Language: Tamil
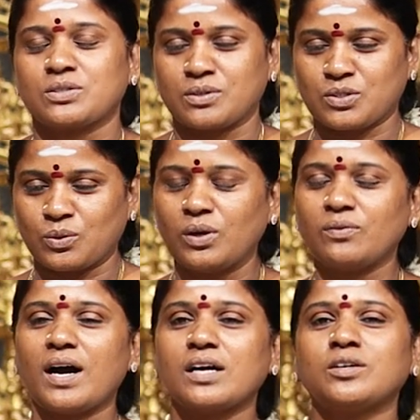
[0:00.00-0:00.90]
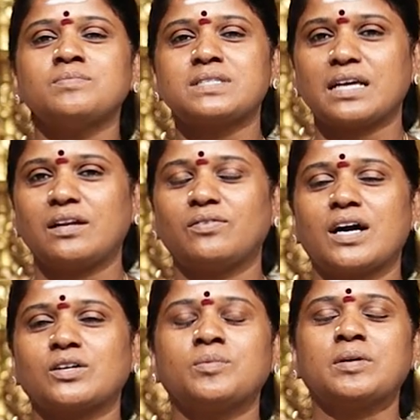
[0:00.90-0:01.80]
ஸோ சொல்வாக்கும்
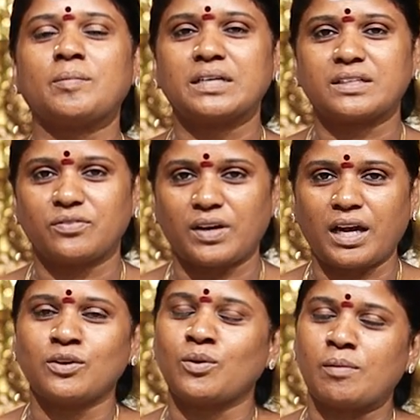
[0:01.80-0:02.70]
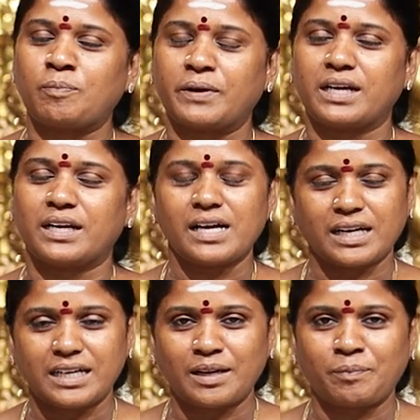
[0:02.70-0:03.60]
செல்வாக்கும் நம்மளுக்கு வேணும் அப்படின்னா
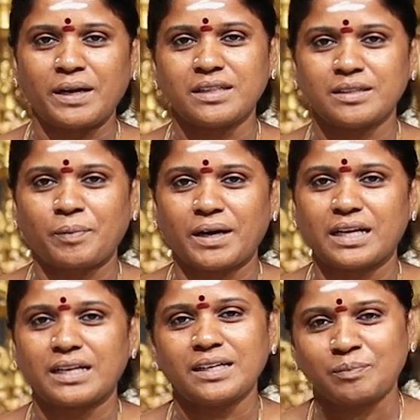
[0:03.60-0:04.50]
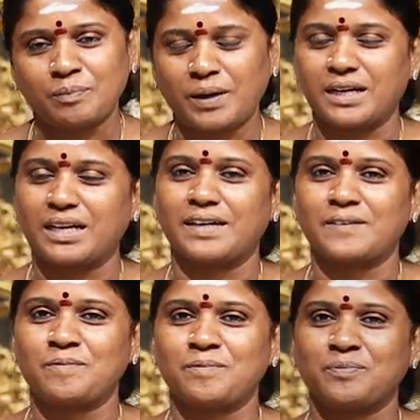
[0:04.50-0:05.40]
கண்டிப்பாக இந்த பாடலை பாடலாம்